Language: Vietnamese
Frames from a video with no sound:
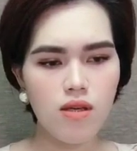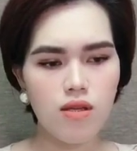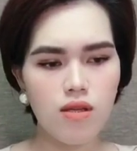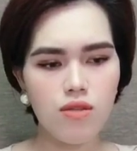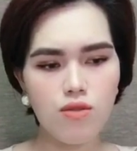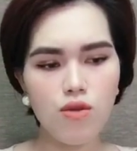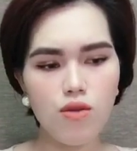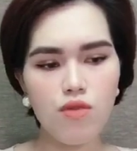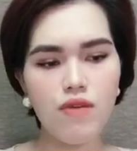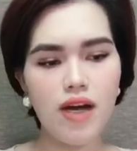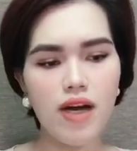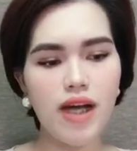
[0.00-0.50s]

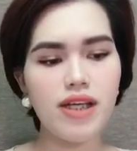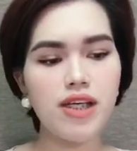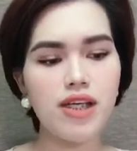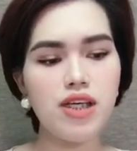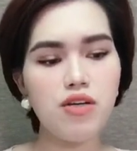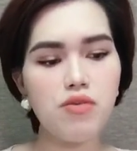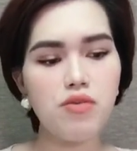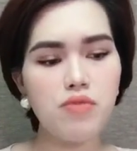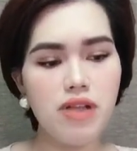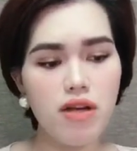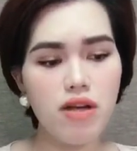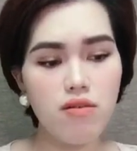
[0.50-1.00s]
Tôi và anh
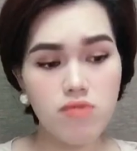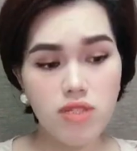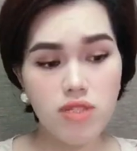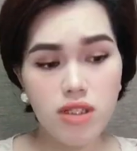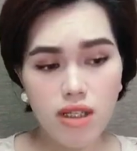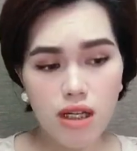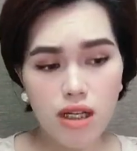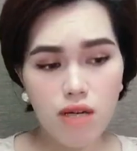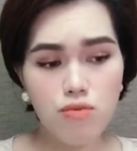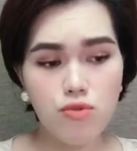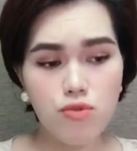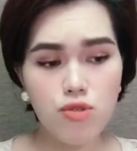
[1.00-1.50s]
yêu nhau rất
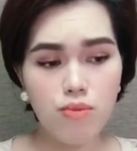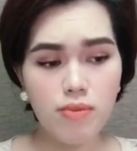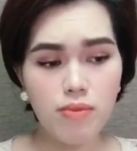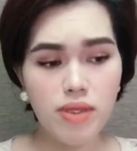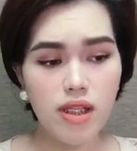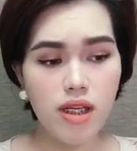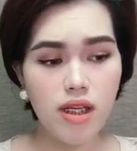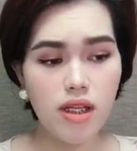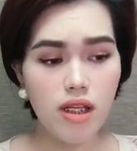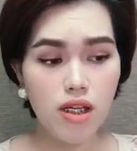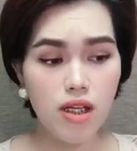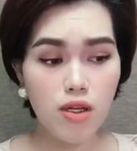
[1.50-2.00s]
lâu rồi mới
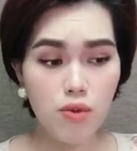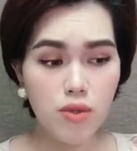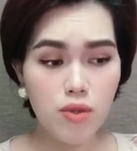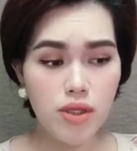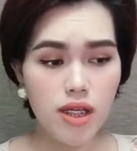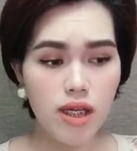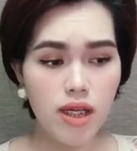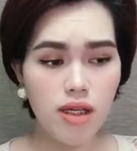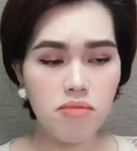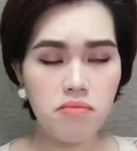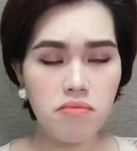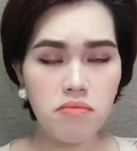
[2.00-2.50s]
tiến đến hôn
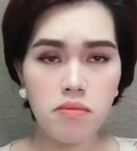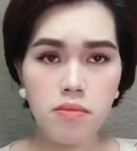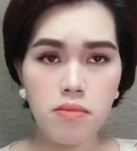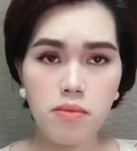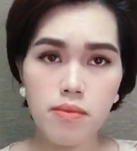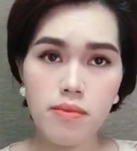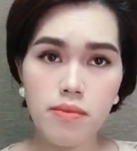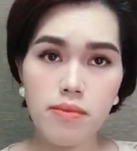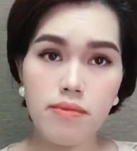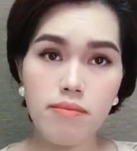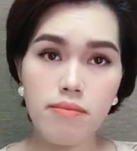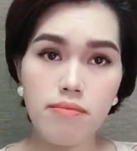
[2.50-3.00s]
nhân
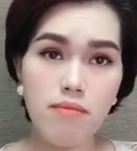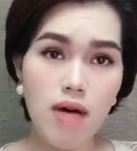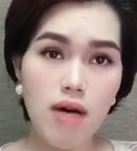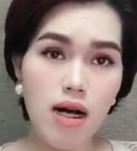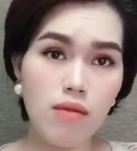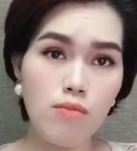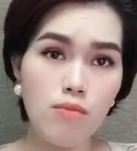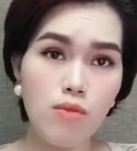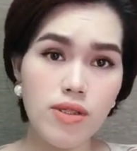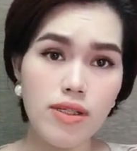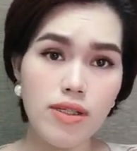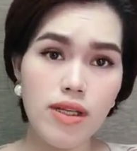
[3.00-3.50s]

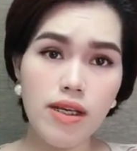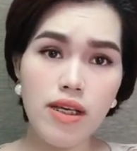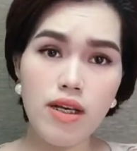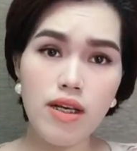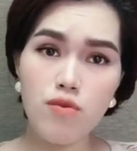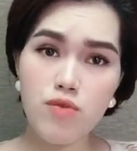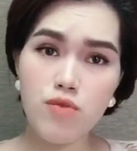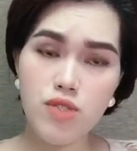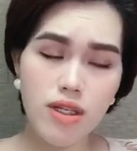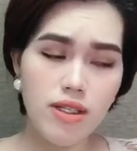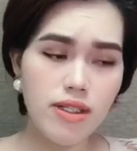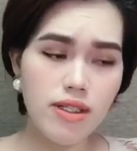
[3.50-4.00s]
bằng một tình
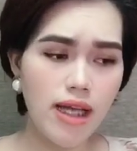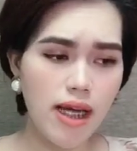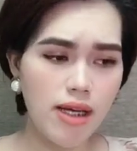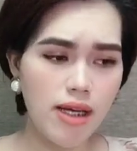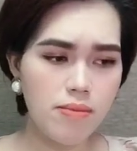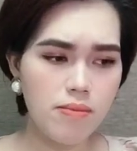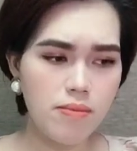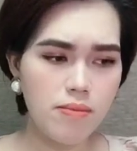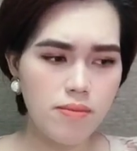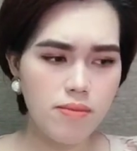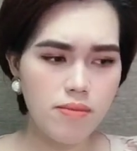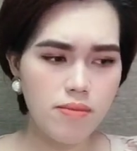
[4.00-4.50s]
yêu chân thành
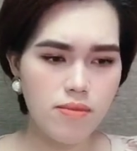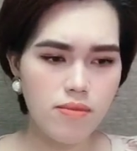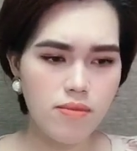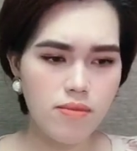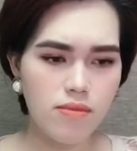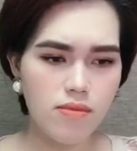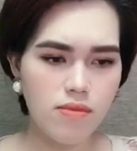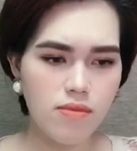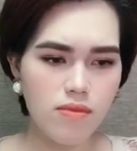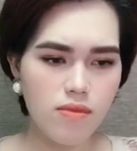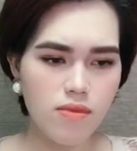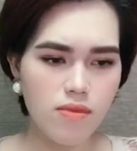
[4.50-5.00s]

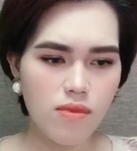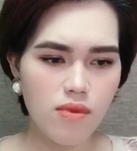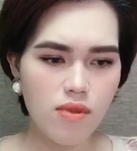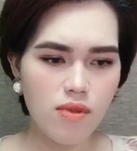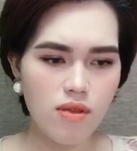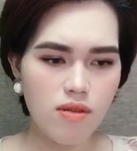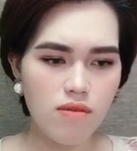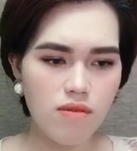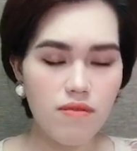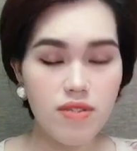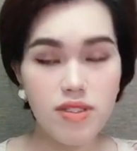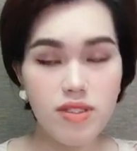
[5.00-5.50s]

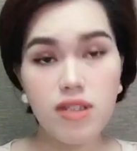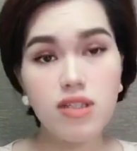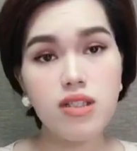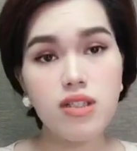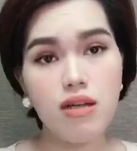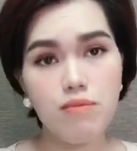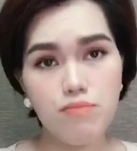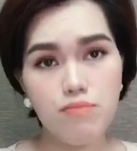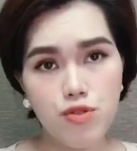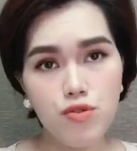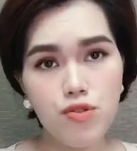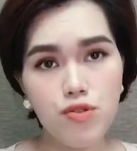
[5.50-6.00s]
và rất
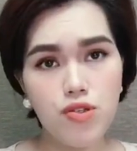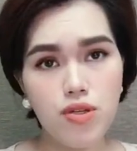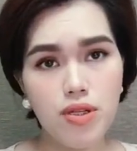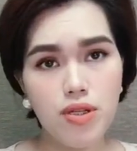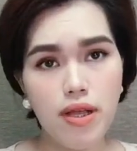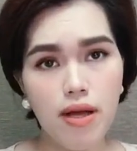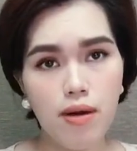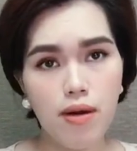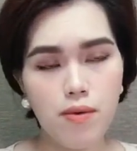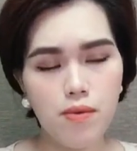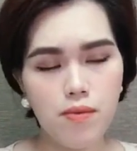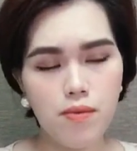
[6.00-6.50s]
chăm chút cho
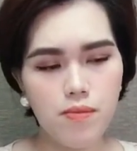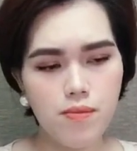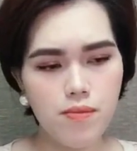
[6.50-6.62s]
nhau.